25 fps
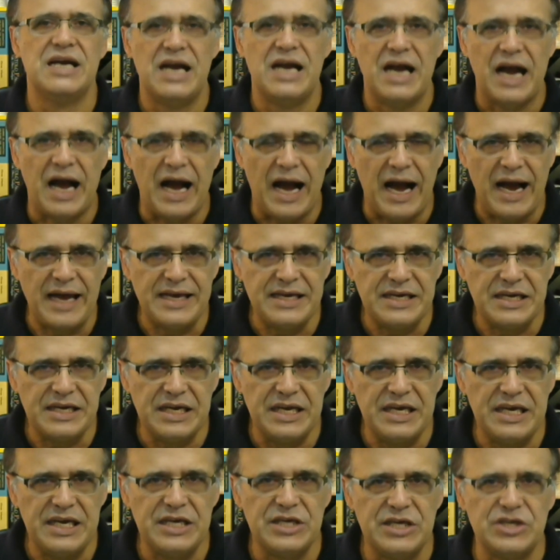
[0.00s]
a
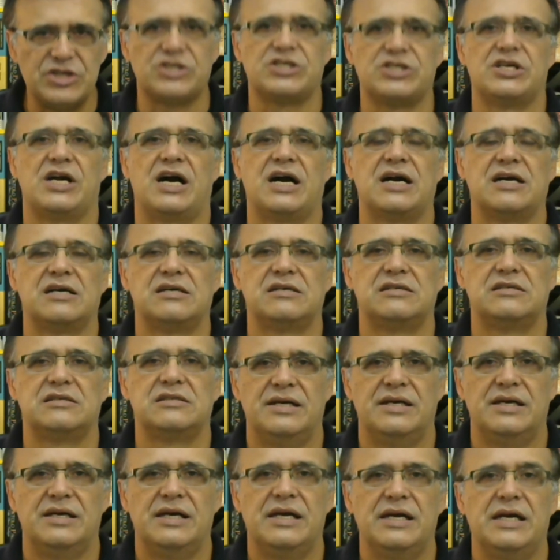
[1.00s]
igreja
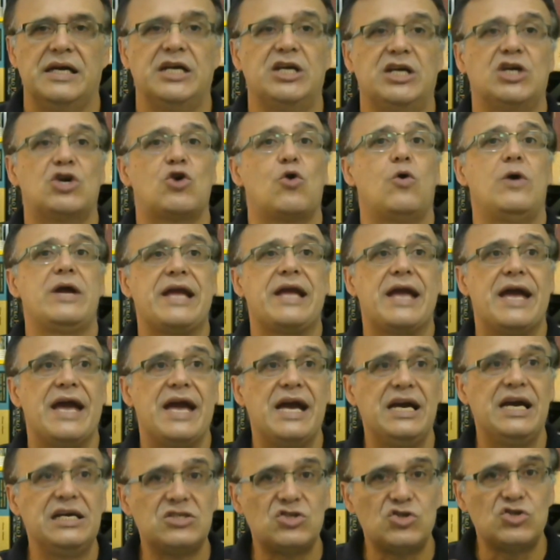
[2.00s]
e
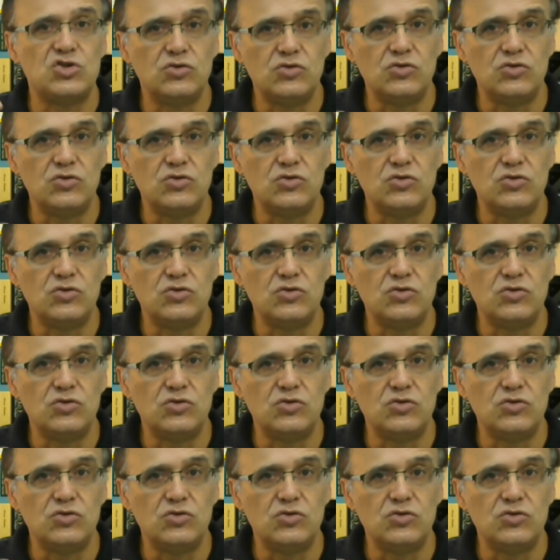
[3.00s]
conhece